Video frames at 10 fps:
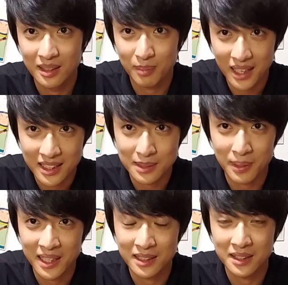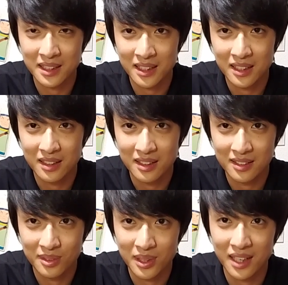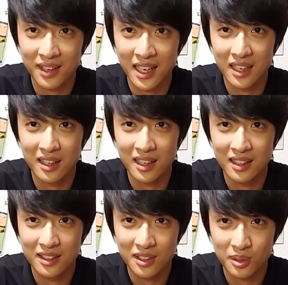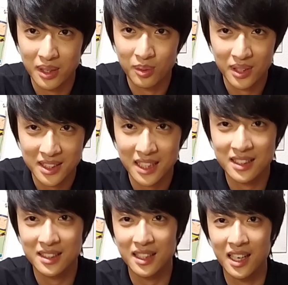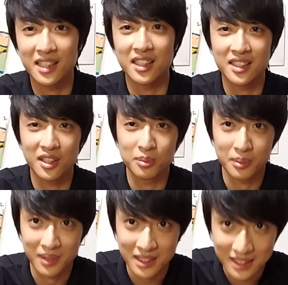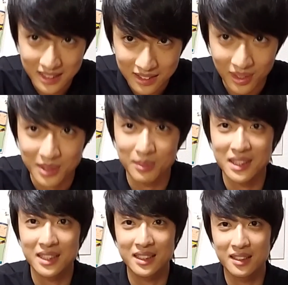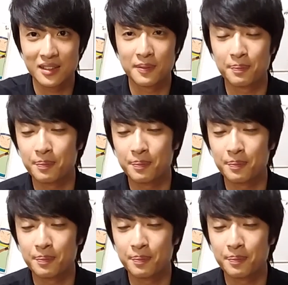毎日毎日、動画は、今日はこれしたって言って上げていきたいと思います。お願いします。